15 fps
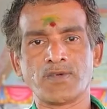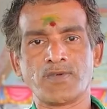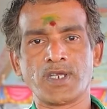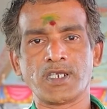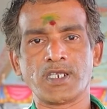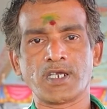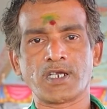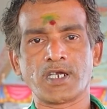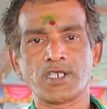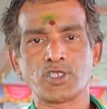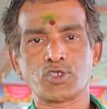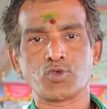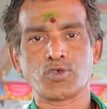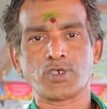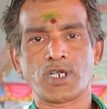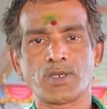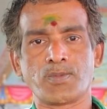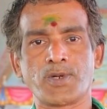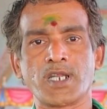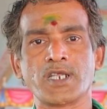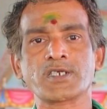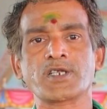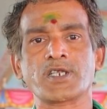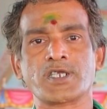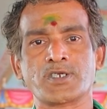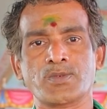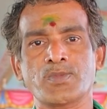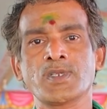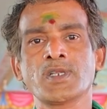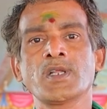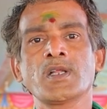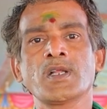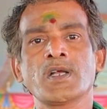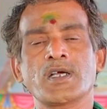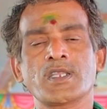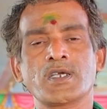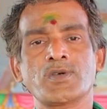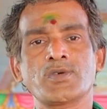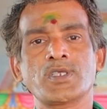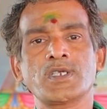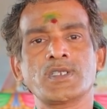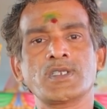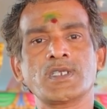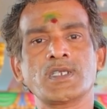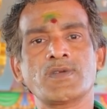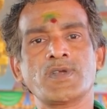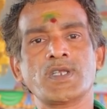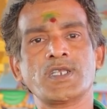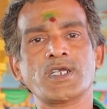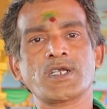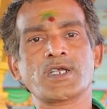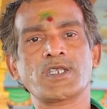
நீங்கள் வேண்டிய காரியத்துக்கு உண்டான பலன் கிடைக்கும் அதாவது நீங்கள் வேண்டிய